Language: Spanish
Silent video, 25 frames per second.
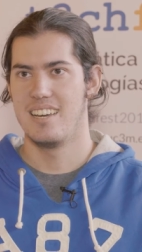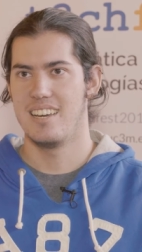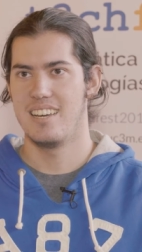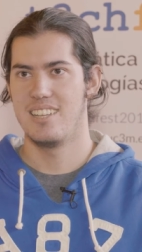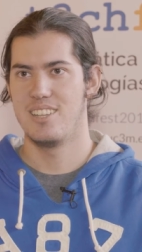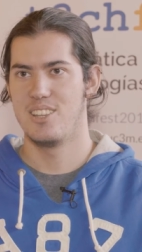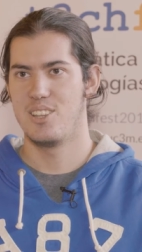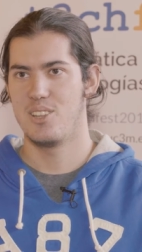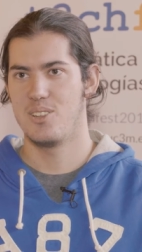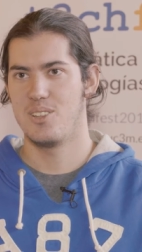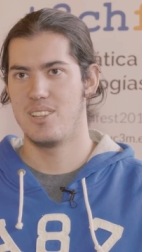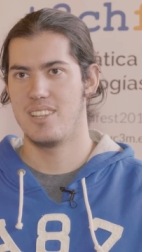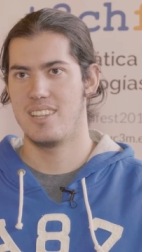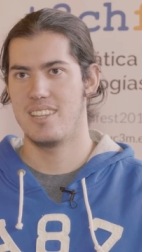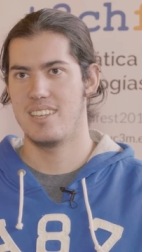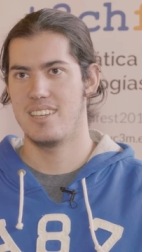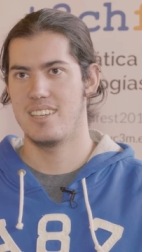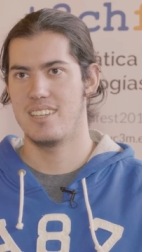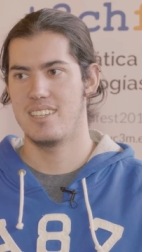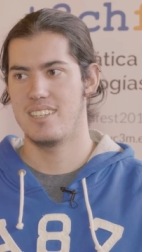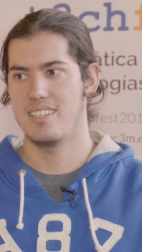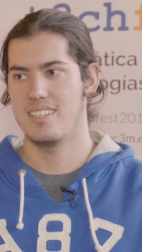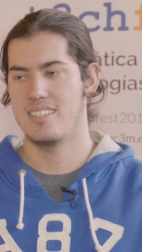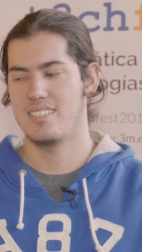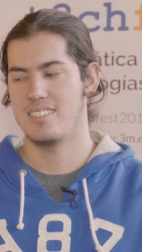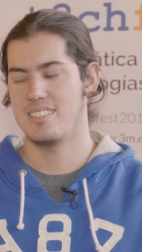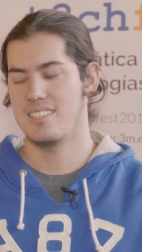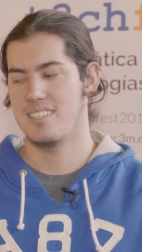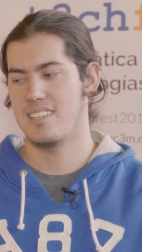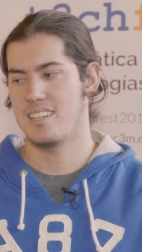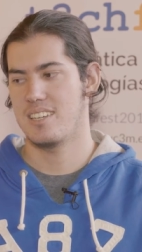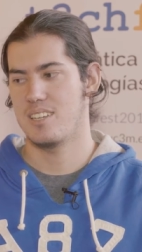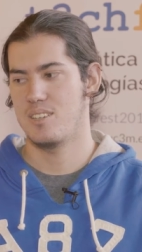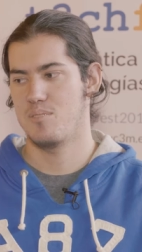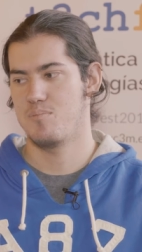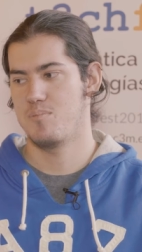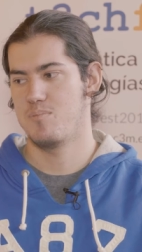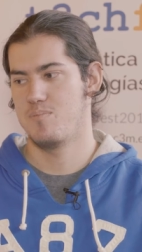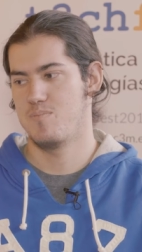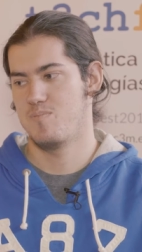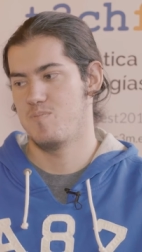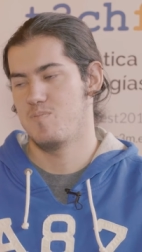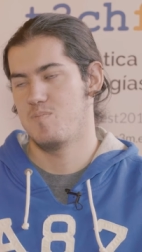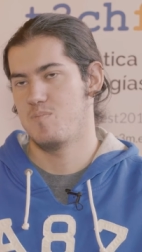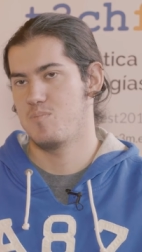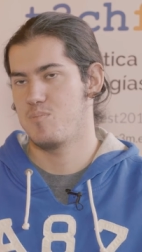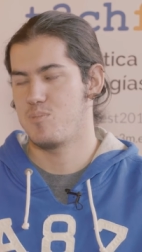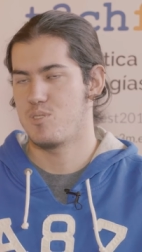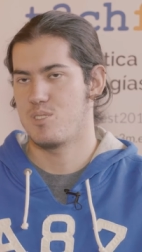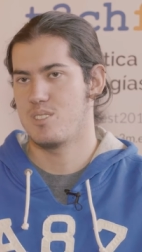Entonces dije,
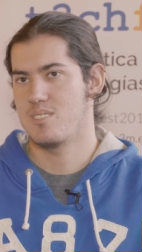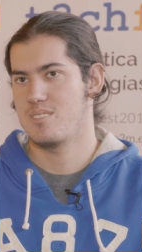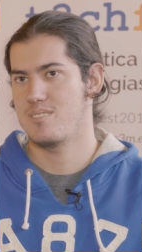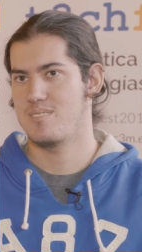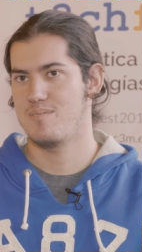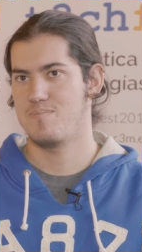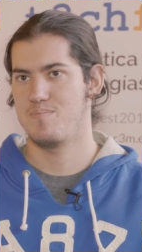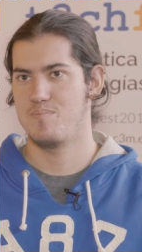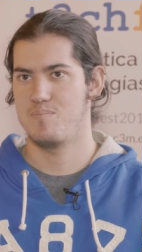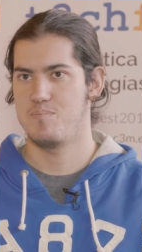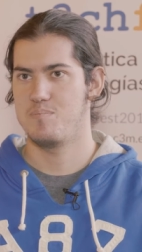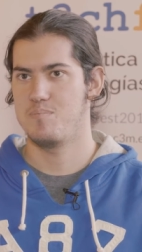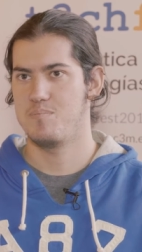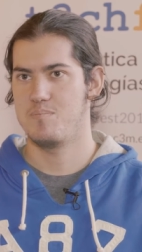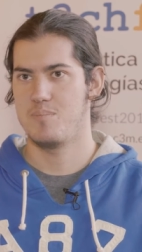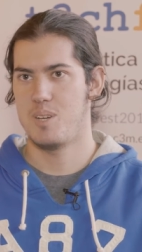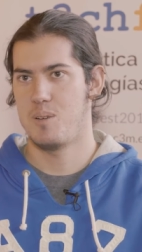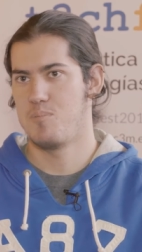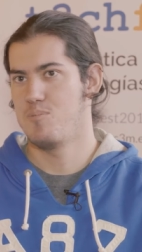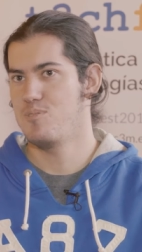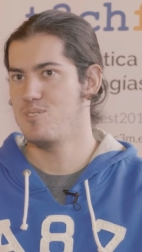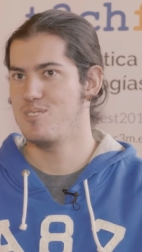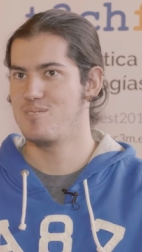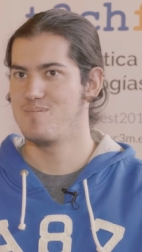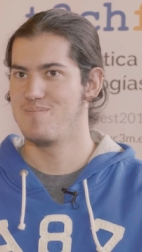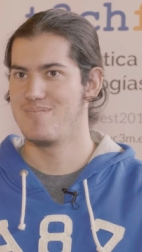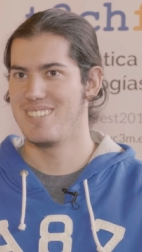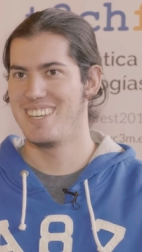pues vamos.